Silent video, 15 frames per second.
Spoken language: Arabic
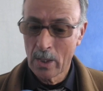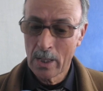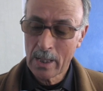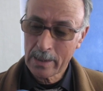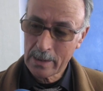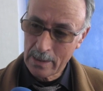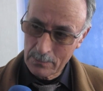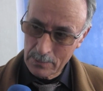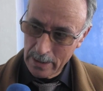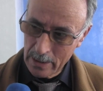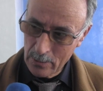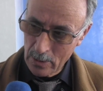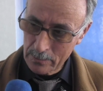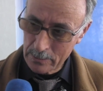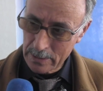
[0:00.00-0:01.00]
ولا غياب
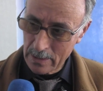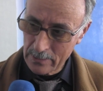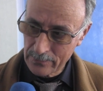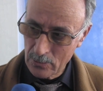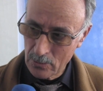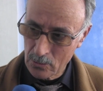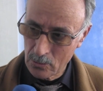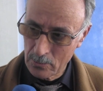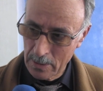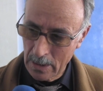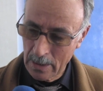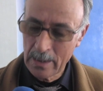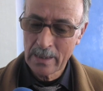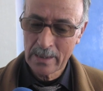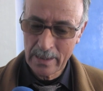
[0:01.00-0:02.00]
الحوار من طرف الحكومه
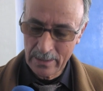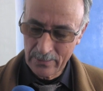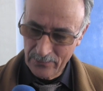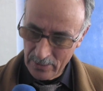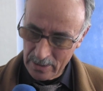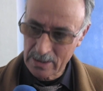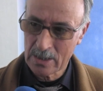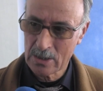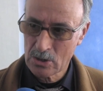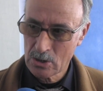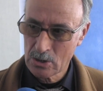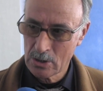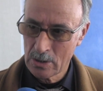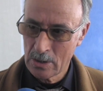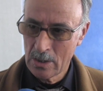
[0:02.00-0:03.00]
كيفرض هذا
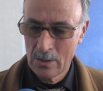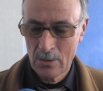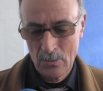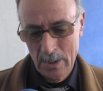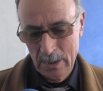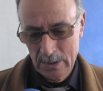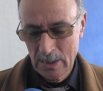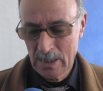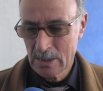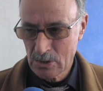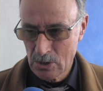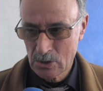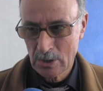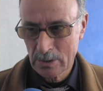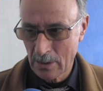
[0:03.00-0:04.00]
الشيء وهذه
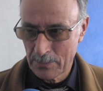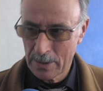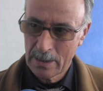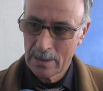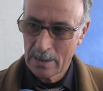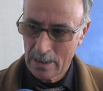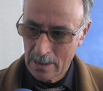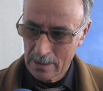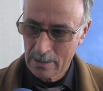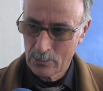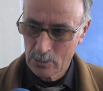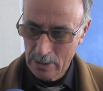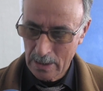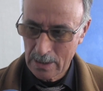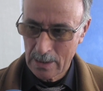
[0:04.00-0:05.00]
نتيجه طبيعيه لهذه
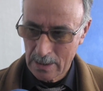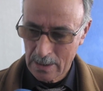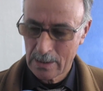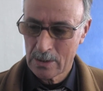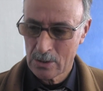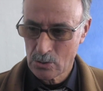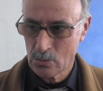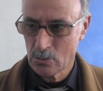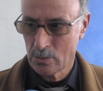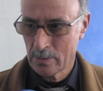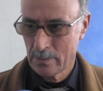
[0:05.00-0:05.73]
الوضعيه اللي نعم. كنعيشوا